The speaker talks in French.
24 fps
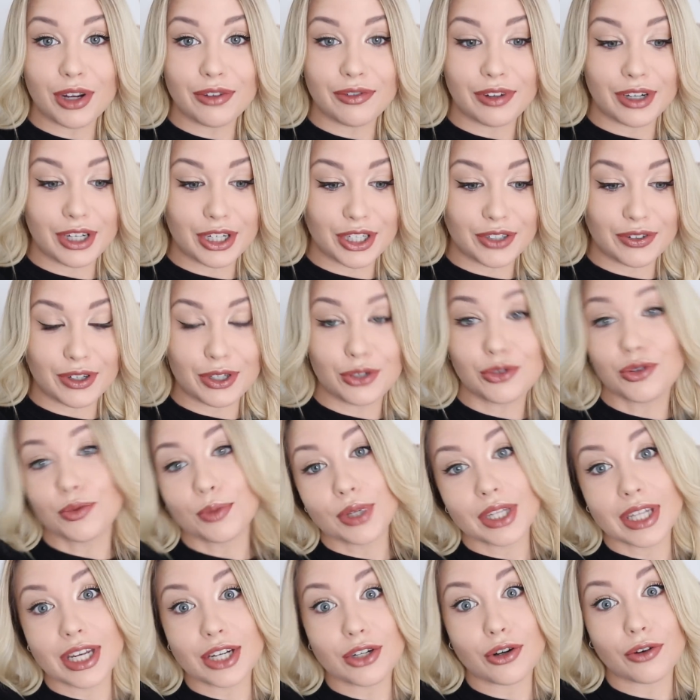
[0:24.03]
il fallait que je fasse du
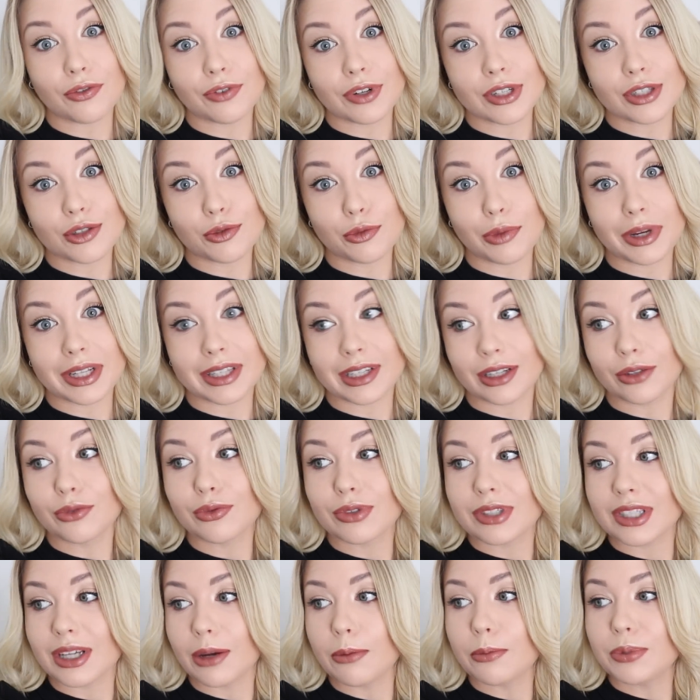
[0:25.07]
ménage en fait ce matin,
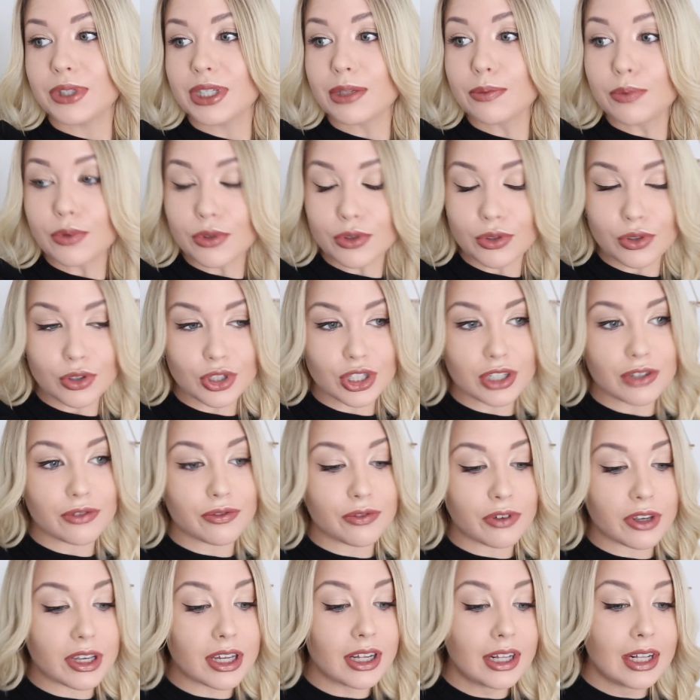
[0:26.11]
donc c'est un petit peu ce que j'ai
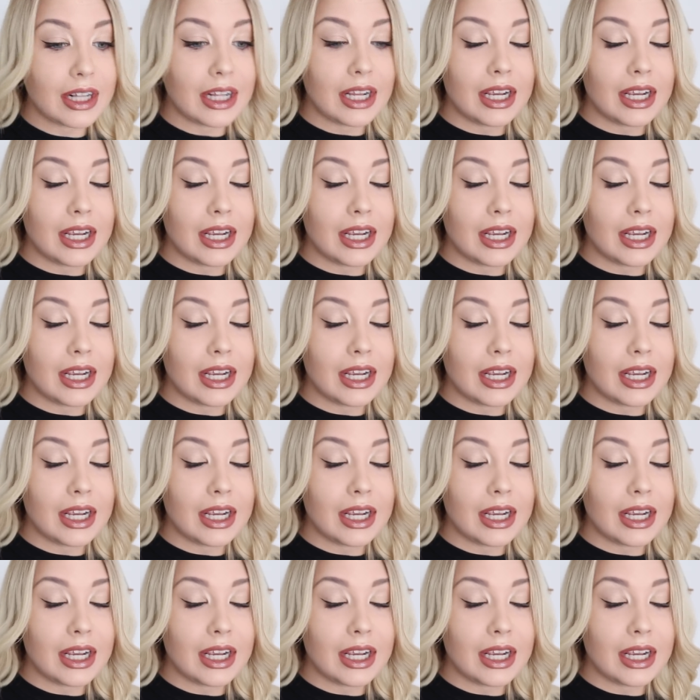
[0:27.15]
fait.